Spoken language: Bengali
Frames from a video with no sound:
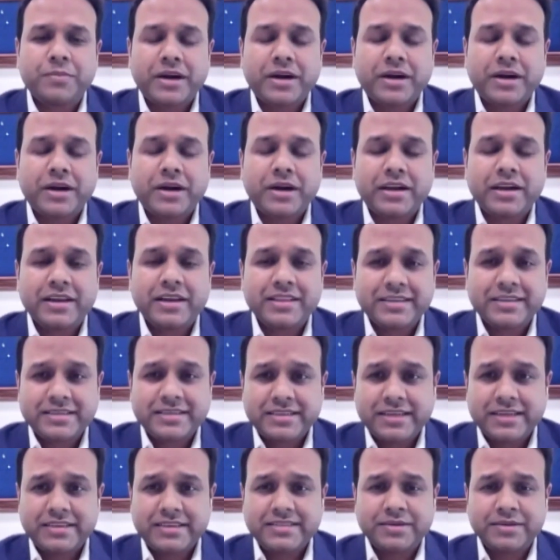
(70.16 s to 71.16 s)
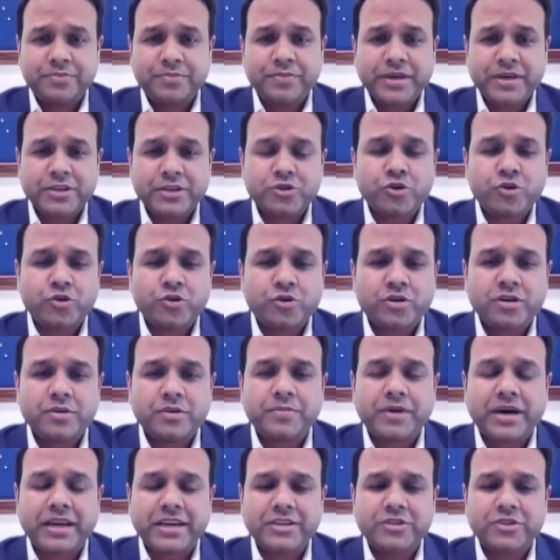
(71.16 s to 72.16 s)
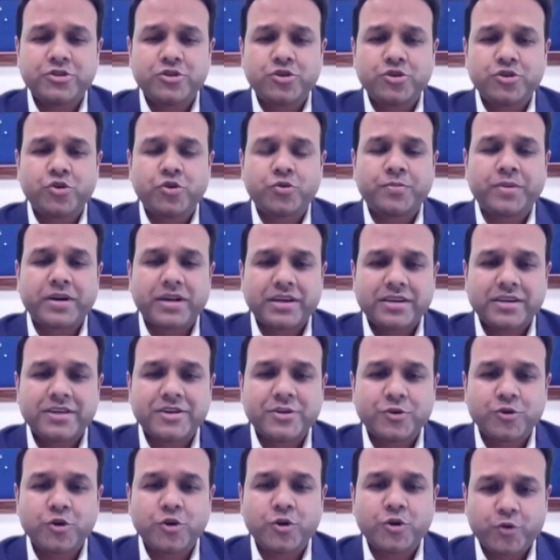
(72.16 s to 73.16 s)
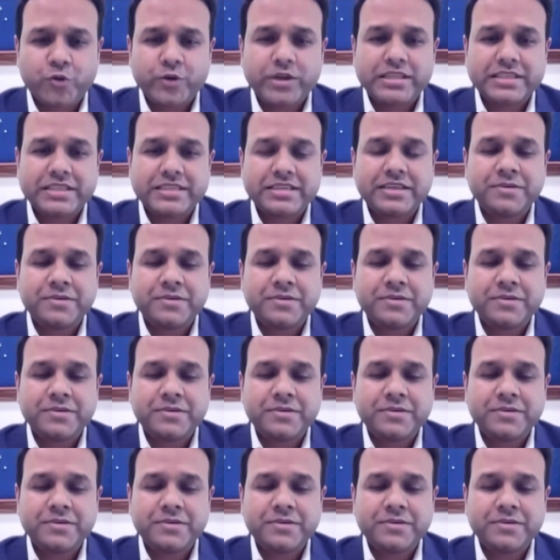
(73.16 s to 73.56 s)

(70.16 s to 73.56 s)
বাংলাদেশের যে মেজর বাণিজ্য পার্টনার গুলো রয়েছে